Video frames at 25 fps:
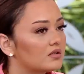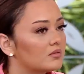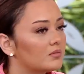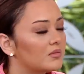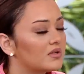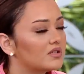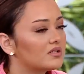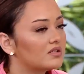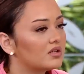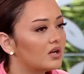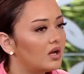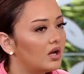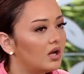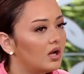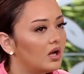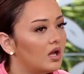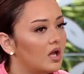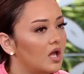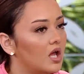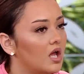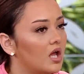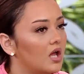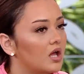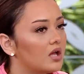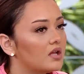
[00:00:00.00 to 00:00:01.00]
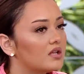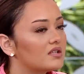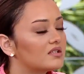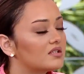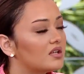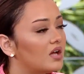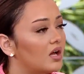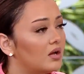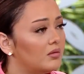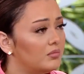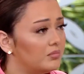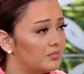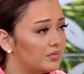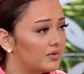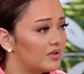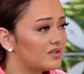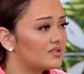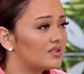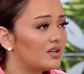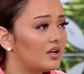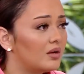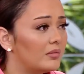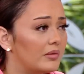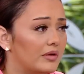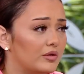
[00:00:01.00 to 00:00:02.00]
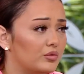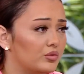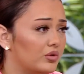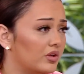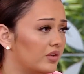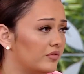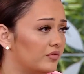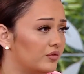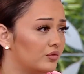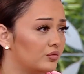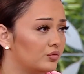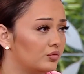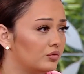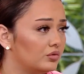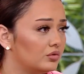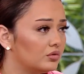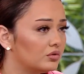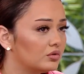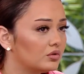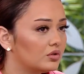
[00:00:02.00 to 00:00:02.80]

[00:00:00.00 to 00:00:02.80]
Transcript: المسرح صعب اصعب انواع الفنون